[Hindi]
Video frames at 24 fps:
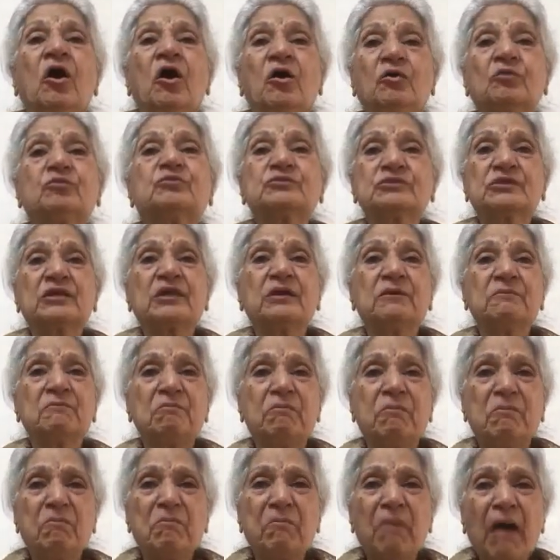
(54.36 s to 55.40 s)
और उसके
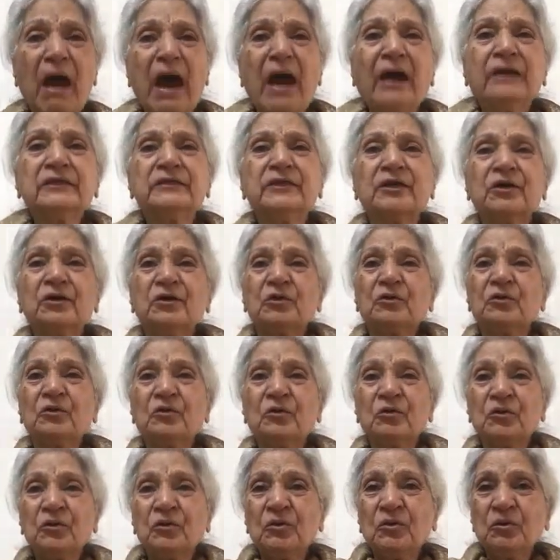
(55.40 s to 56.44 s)
बाद
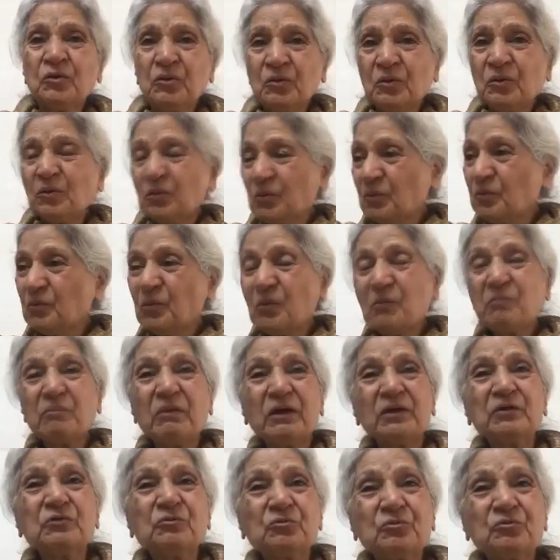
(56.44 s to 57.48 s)
वो
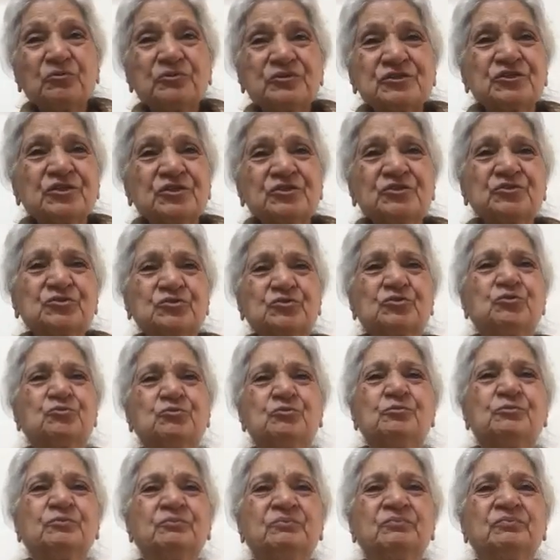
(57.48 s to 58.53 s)
मनहूस चिंटू
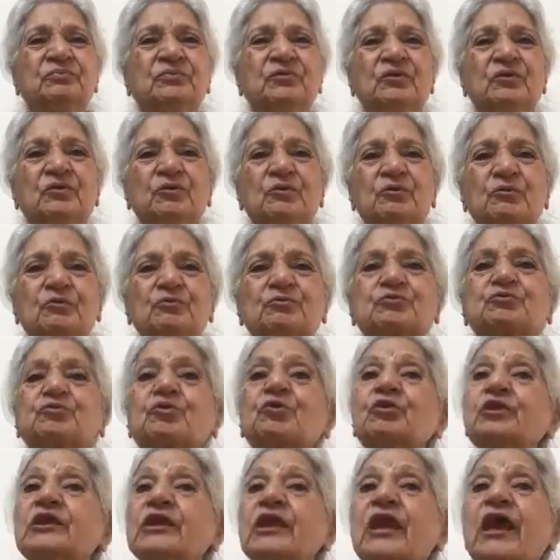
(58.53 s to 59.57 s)

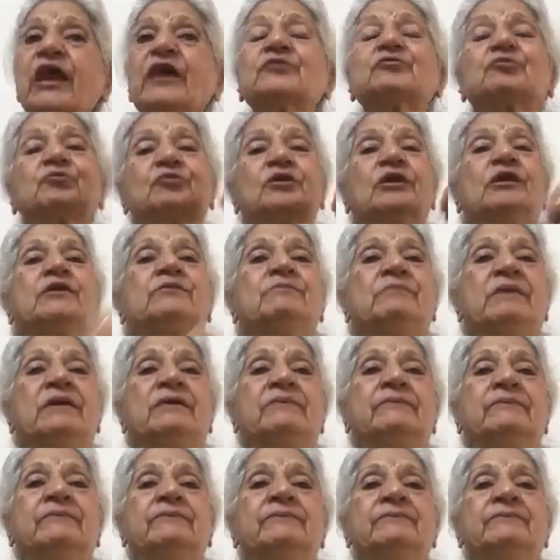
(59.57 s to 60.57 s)
उसको ले आए तो घर में